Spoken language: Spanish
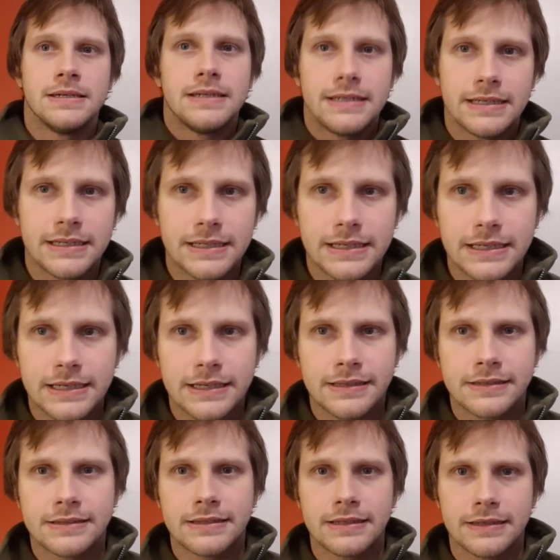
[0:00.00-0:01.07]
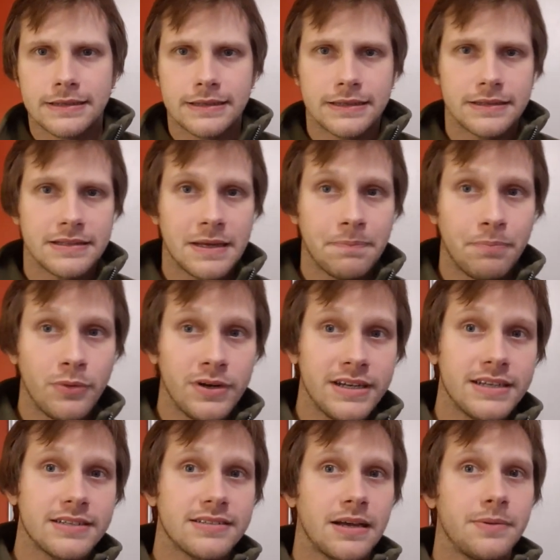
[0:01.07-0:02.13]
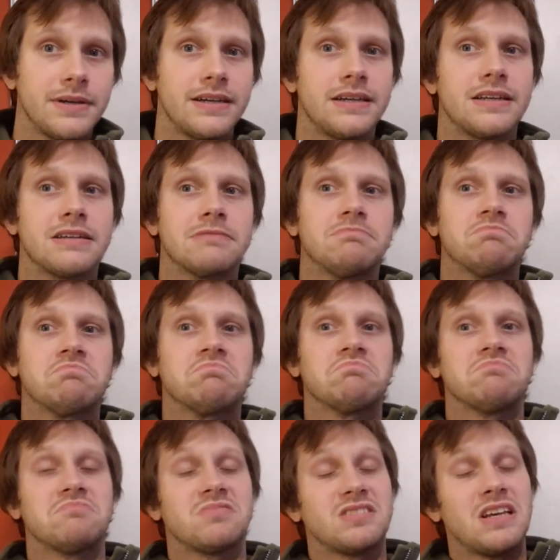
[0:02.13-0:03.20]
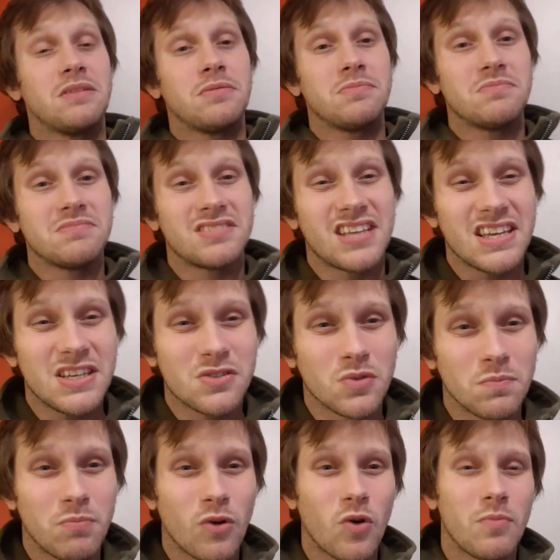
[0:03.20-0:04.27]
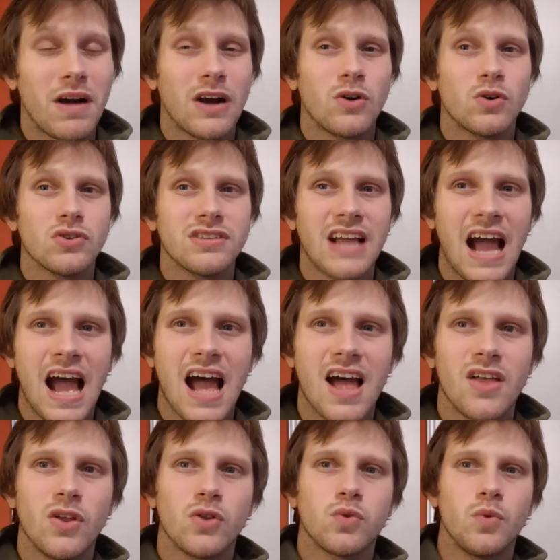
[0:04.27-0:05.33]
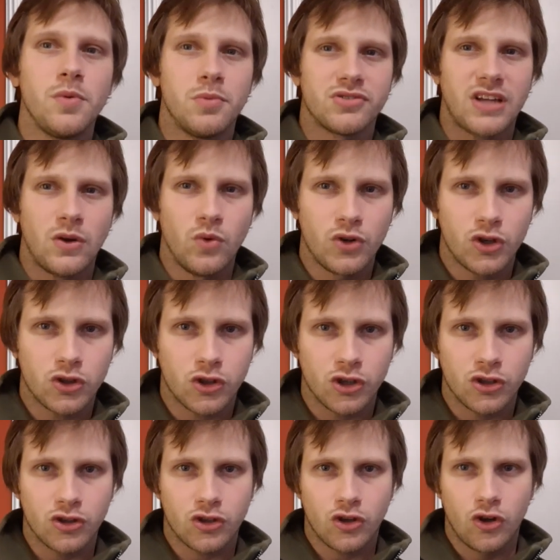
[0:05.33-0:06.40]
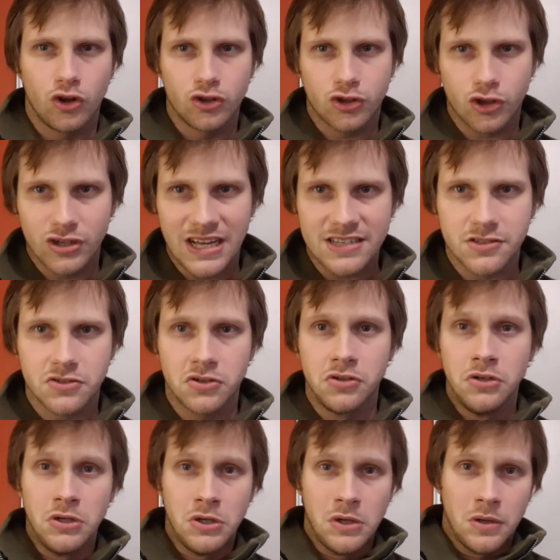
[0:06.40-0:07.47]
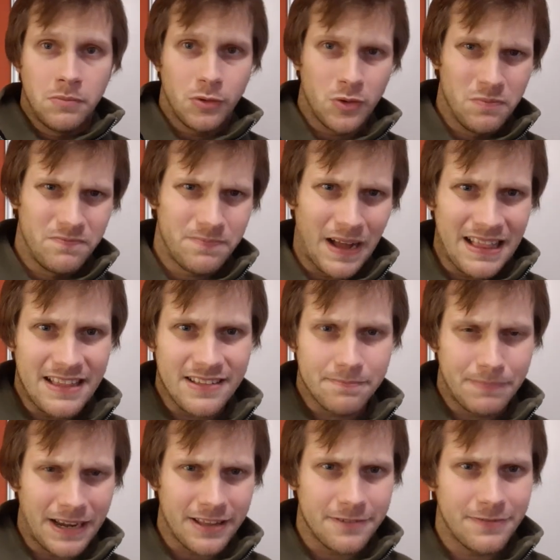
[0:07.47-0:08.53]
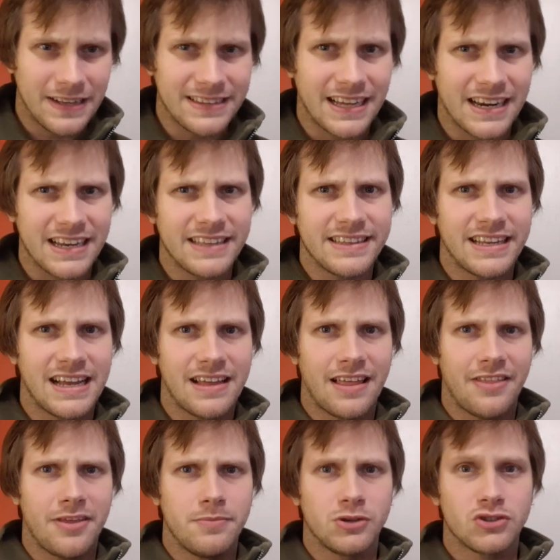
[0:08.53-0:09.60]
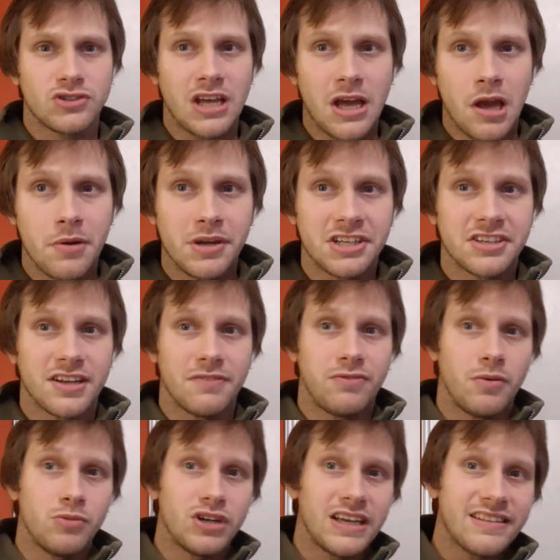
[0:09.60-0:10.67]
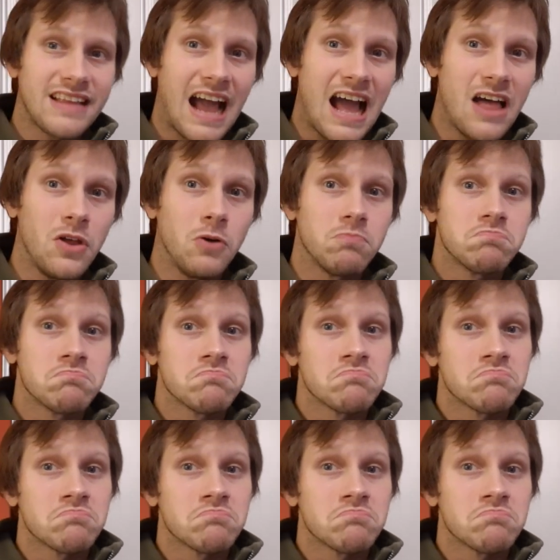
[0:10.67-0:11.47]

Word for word: Este, después, a ver, se, se, hizo un poco más cortado, tuvimos algún que otro encontronazo por un par, de faltas reiteradas de Mosevich, que fue amonestado.